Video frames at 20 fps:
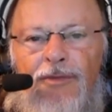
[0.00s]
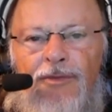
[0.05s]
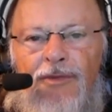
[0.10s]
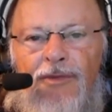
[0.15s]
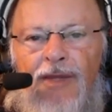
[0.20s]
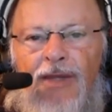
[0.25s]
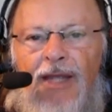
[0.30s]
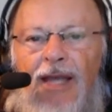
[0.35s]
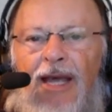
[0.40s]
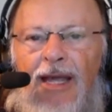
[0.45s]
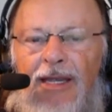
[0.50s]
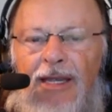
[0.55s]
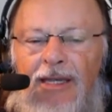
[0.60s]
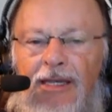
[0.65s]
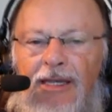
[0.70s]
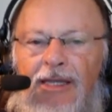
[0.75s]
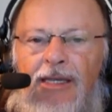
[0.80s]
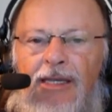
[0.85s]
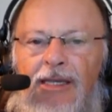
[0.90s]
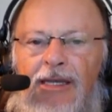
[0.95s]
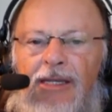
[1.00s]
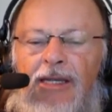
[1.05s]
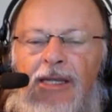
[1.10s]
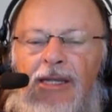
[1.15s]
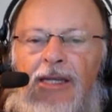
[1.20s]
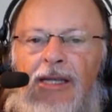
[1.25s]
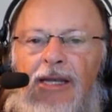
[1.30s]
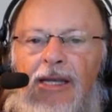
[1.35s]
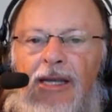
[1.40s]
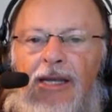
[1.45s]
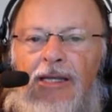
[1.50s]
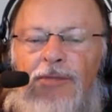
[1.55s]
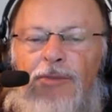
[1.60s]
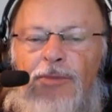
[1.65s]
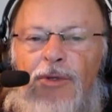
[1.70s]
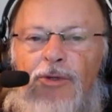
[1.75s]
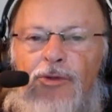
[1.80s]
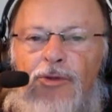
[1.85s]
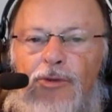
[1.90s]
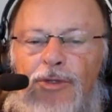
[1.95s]
É aí que as
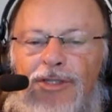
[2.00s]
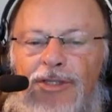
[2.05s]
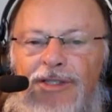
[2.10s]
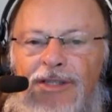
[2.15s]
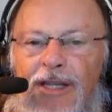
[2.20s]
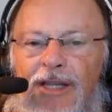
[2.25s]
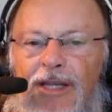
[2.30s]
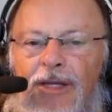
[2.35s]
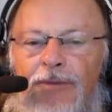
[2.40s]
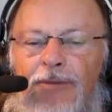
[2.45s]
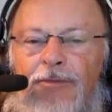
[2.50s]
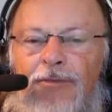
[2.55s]
pessoas têm